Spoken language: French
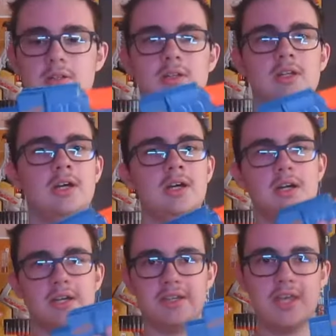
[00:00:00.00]

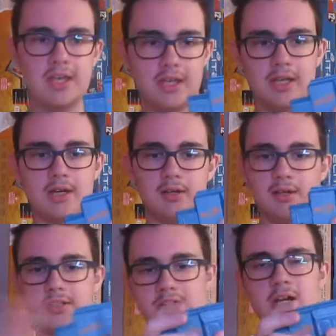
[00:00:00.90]
L'arrière.
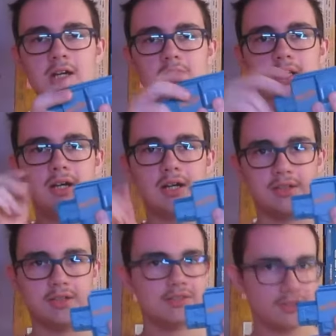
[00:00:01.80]
Il y a
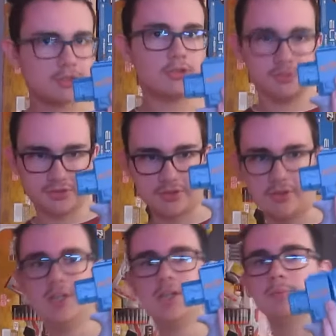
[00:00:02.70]
un attache cross
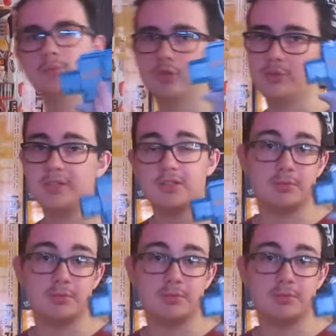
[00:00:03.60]
pour y mettre